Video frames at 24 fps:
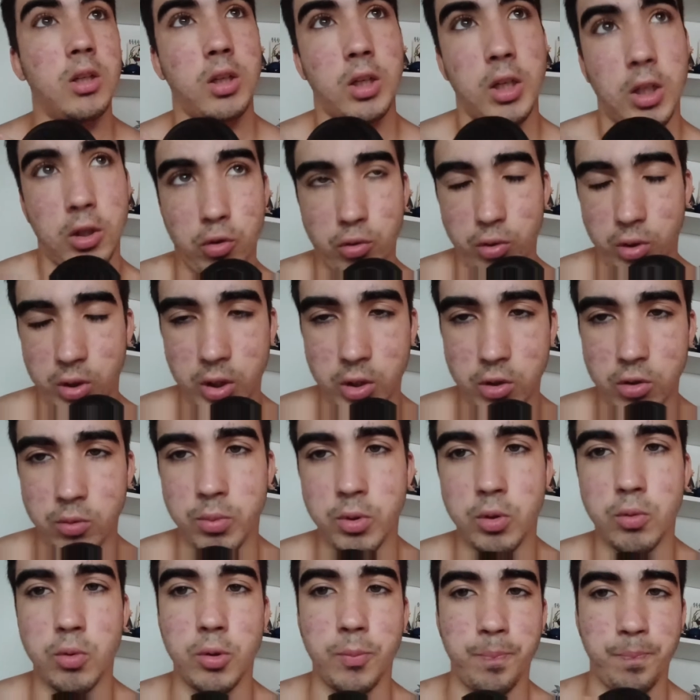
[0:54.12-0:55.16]
Que no es eso,
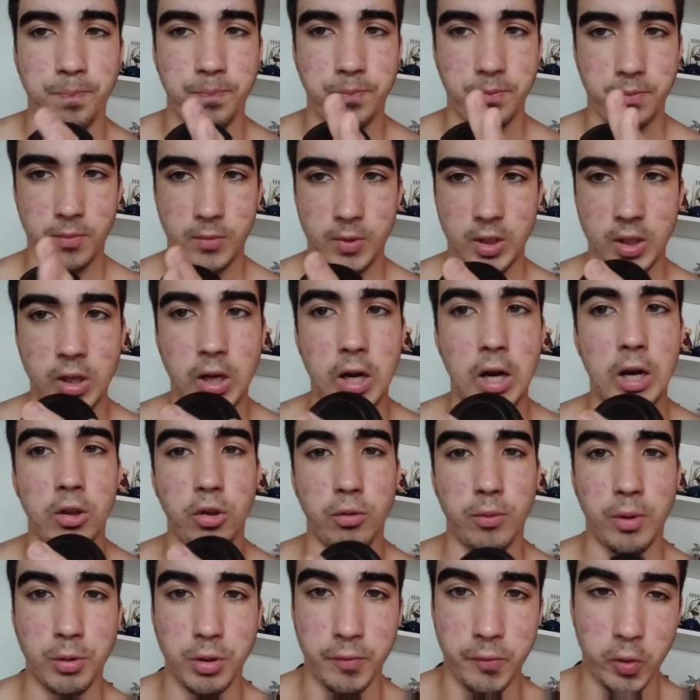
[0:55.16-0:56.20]
pero bueno. Ahora no
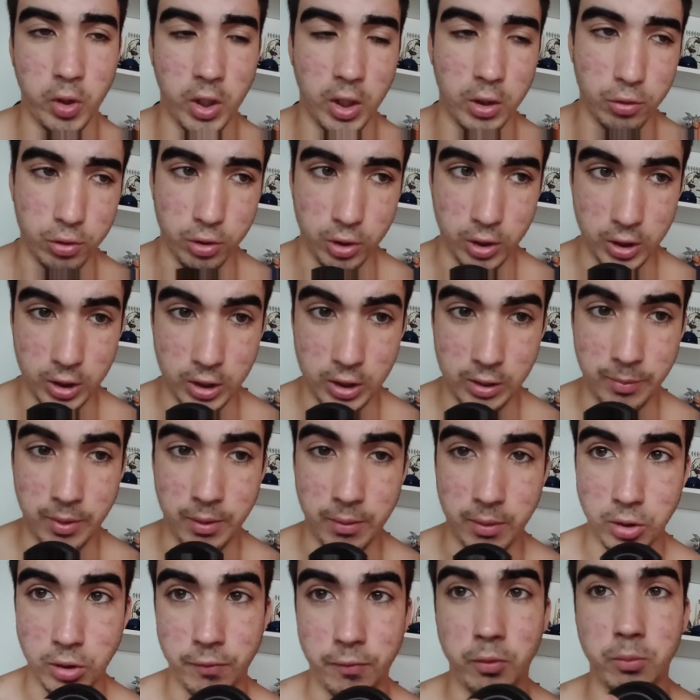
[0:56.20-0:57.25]
vamos a enfocarnos en ese tema,
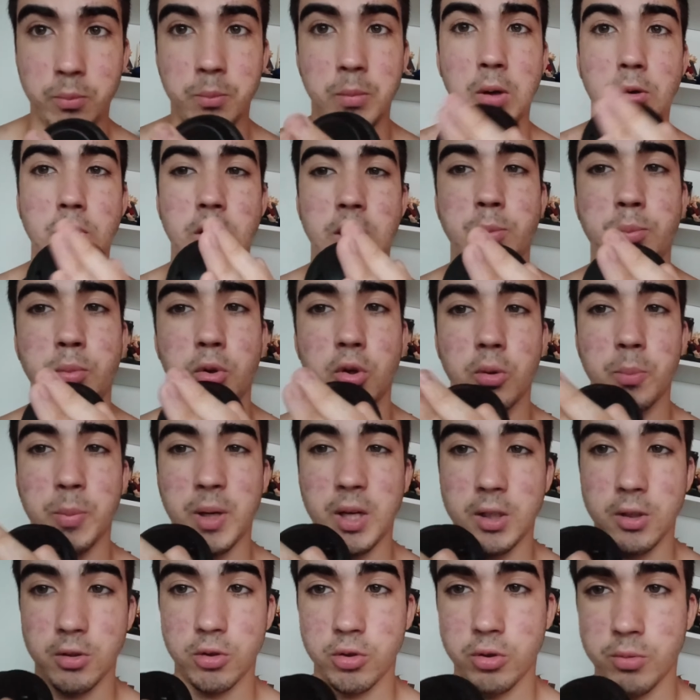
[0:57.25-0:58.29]
vamos a, ir por
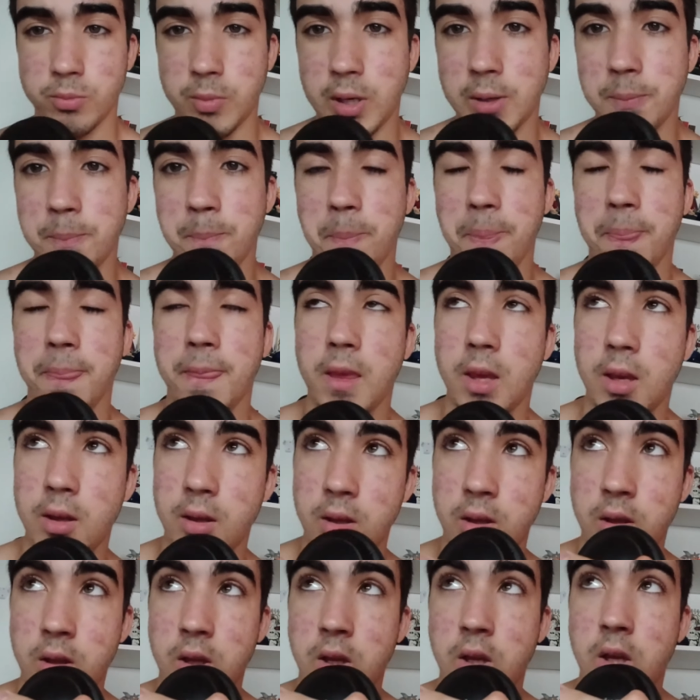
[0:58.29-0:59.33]
pasos, ¿vale?
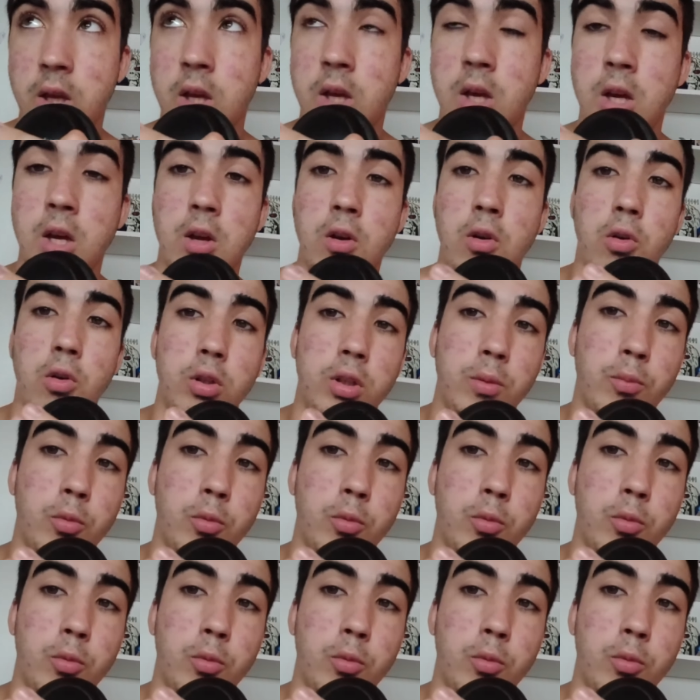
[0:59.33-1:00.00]
Luego